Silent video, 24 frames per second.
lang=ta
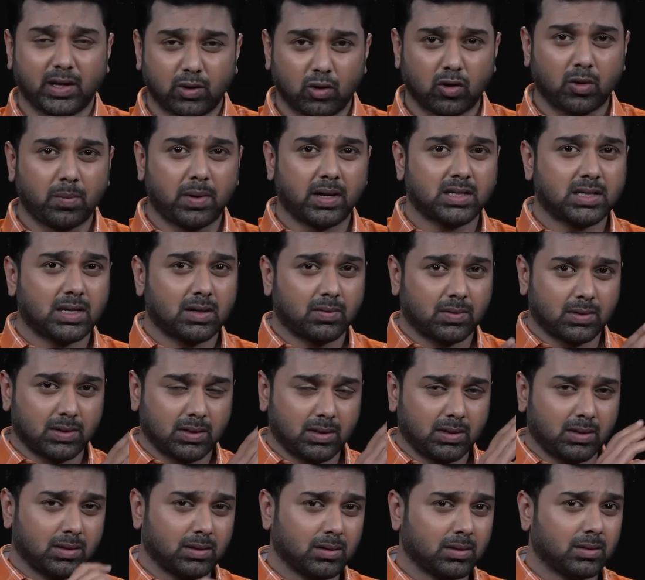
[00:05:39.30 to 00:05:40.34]
ஏதோ ஒரு மேட்ச்சில்
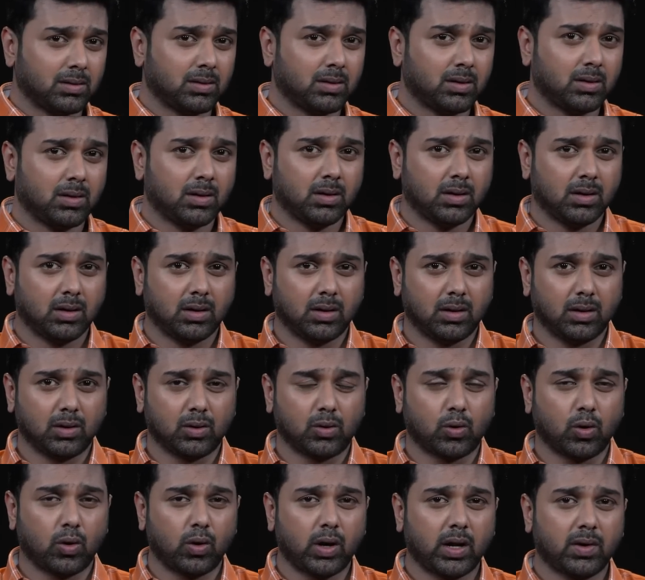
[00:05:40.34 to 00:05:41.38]
வந்து
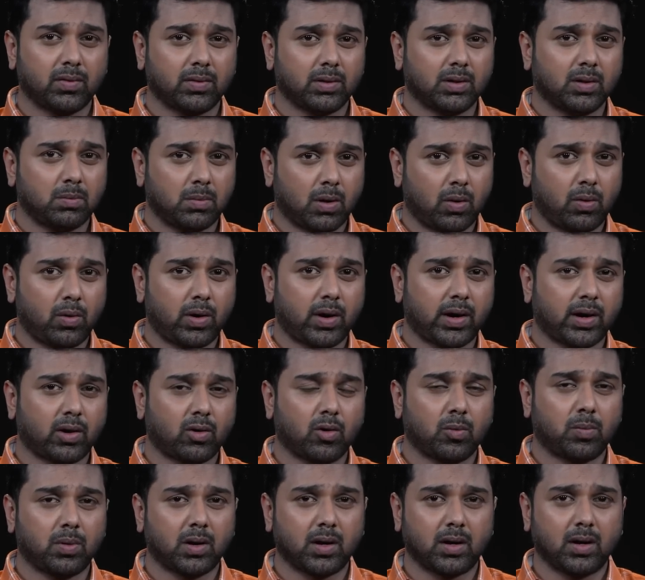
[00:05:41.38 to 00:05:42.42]
கோலி வந்து பவுண்ட்ரி
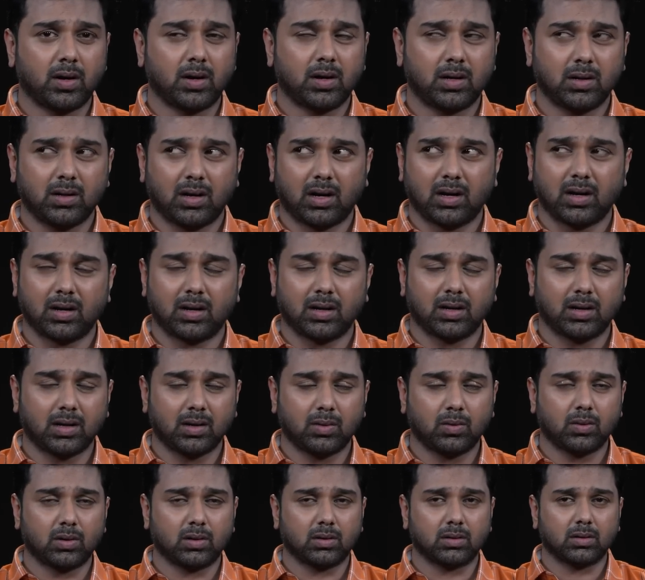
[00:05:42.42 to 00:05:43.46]
ரோப்பில் நின்றுட்டு அங்கே இருக்கிற
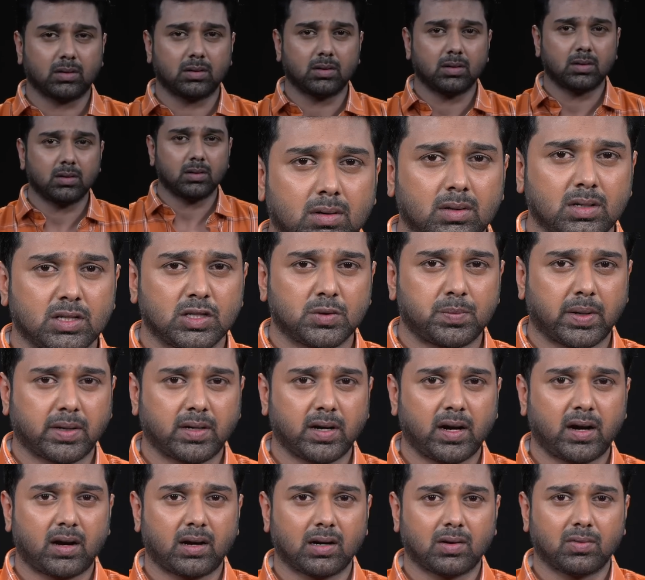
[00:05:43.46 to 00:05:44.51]
ஒரு
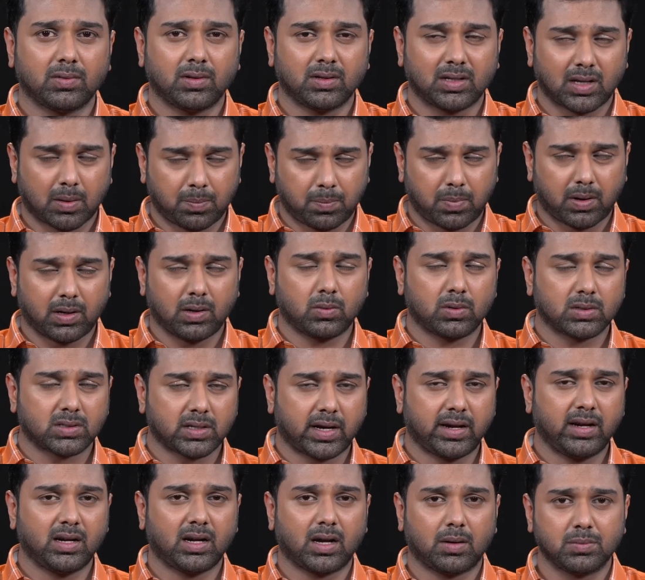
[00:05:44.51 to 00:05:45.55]
ஸ்பெக்டேட்டருக்கு வந்து தப்பான ஒரு
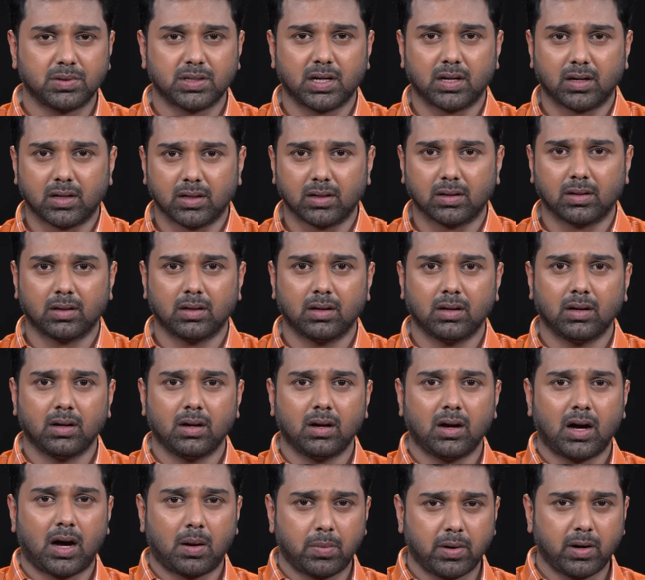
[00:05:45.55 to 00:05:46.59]
சைன் காமிச்சார்
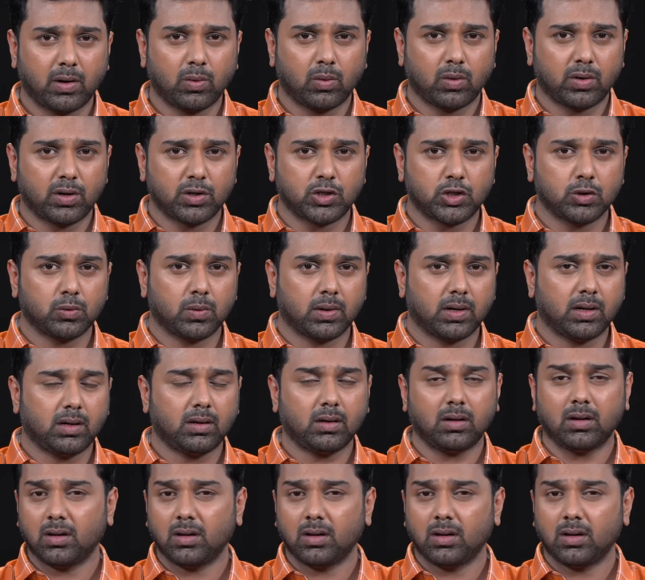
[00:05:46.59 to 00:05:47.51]
அப்படின்ற ஒரு இஷ்யூவை